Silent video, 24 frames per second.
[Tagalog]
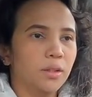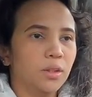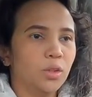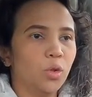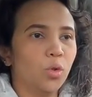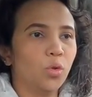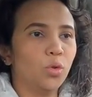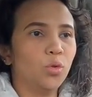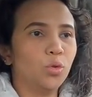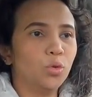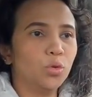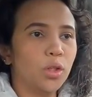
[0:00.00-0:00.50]

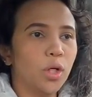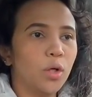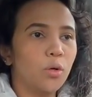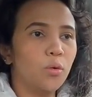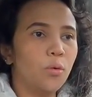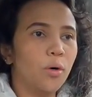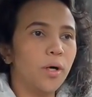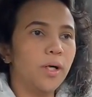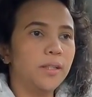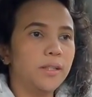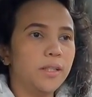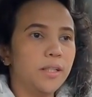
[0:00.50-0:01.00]
So, nung
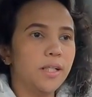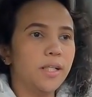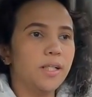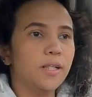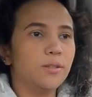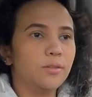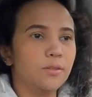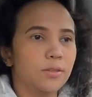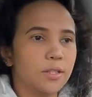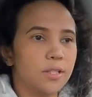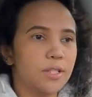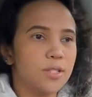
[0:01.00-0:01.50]
nakuha nila
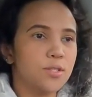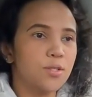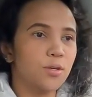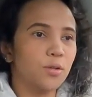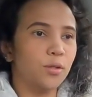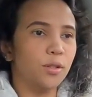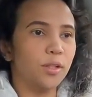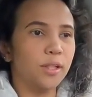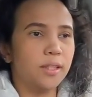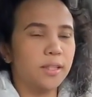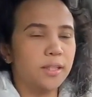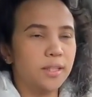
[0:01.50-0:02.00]
yung
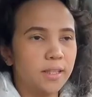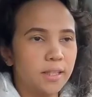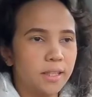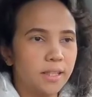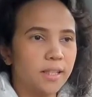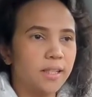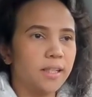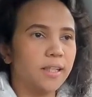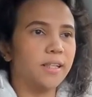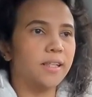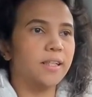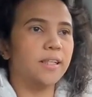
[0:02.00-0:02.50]
result
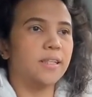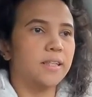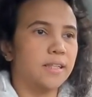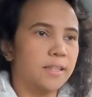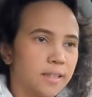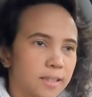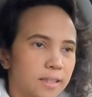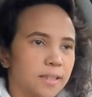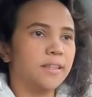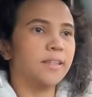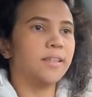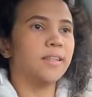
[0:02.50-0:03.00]
na ang
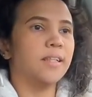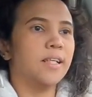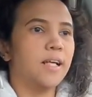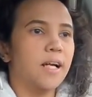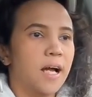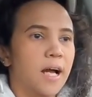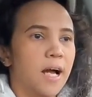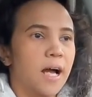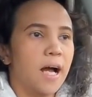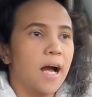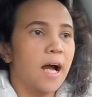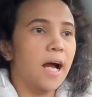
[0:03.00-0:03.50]

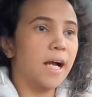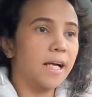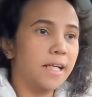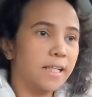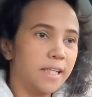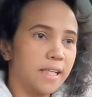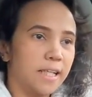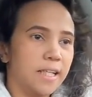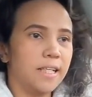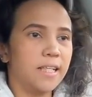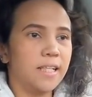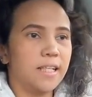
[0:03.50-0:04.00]

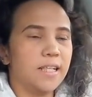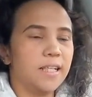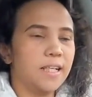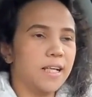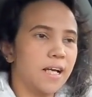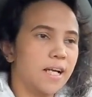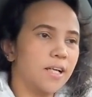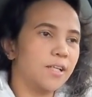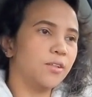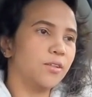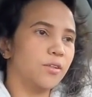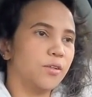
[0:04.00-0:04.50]

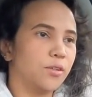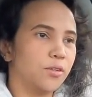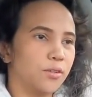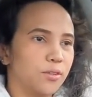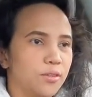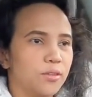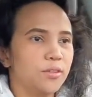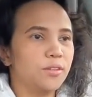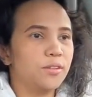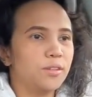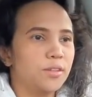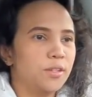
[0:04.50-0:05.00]
aking,
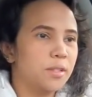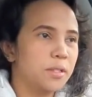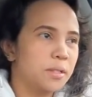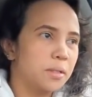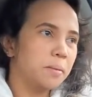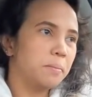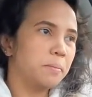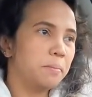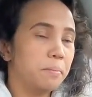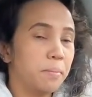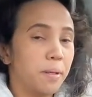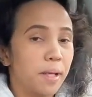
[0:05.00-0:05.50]
ano,
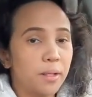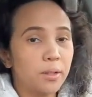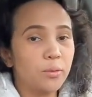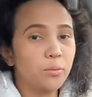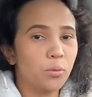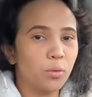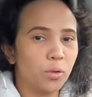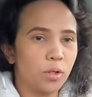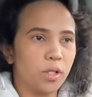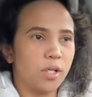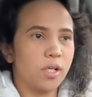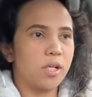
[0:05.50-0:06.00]
blood
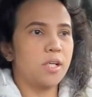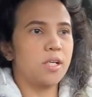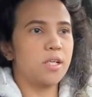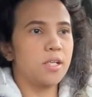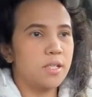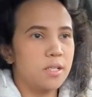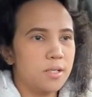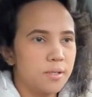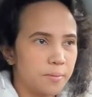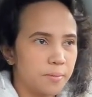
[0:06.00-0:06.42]
work,